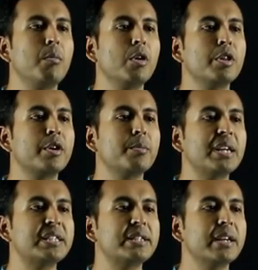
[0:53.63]
মূলধন
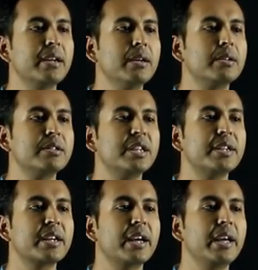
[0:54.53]
বাজেটিং
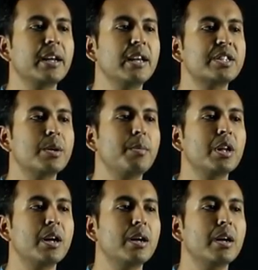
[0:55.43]
যেটাকে ইংলিশে
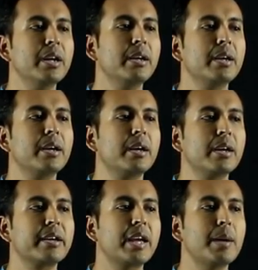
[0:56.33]
বলা হয়
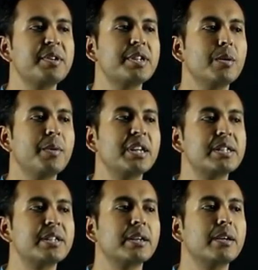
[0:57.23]
ক্যাপিটাল
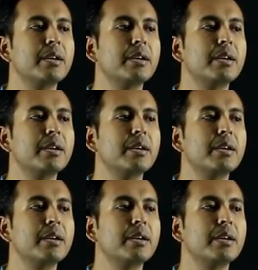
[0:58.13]
বাজেটিং